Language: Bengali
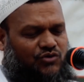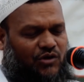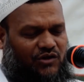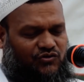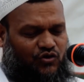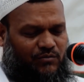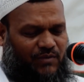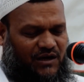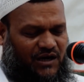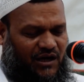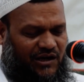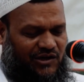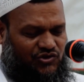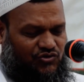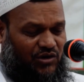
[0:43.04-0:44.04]
সূরাতুল
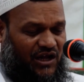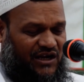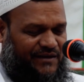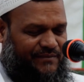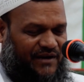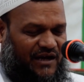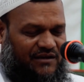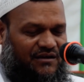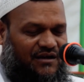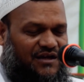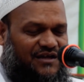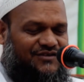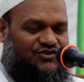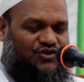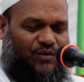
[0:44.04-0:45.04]
বাকারা সূরা আল ইমরান
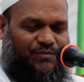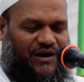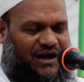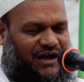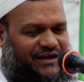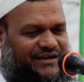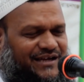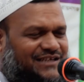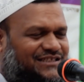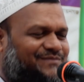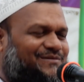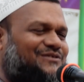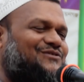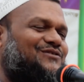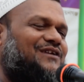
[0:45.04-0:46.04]
সব আগে
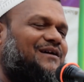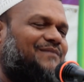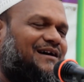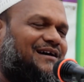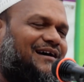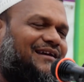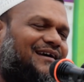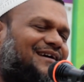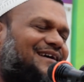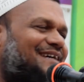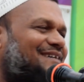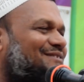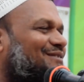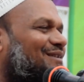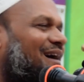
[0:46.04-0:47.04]
আসবে সূরা বাকারা
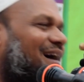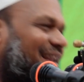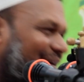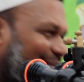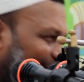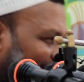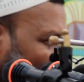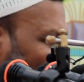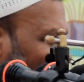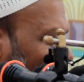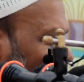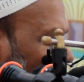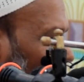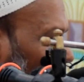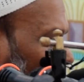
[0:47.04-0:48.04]
সূরা আল ইমরান
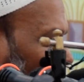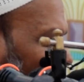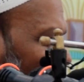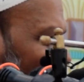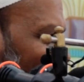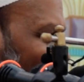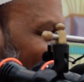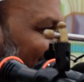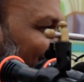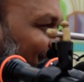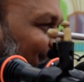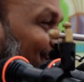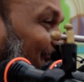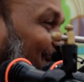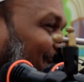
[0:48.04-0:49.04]
সব আগে আসবে
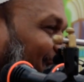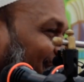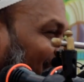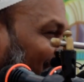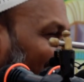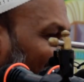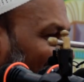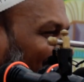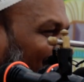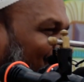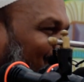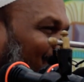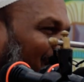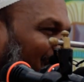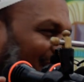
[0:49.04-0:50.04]
সূরা বাকারা
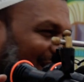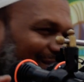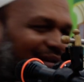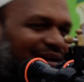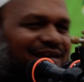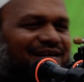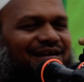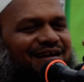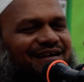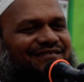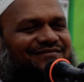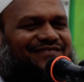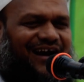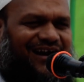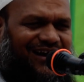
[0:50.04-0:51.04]
সূরা আল ইমরান
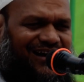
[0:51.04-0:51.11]
তা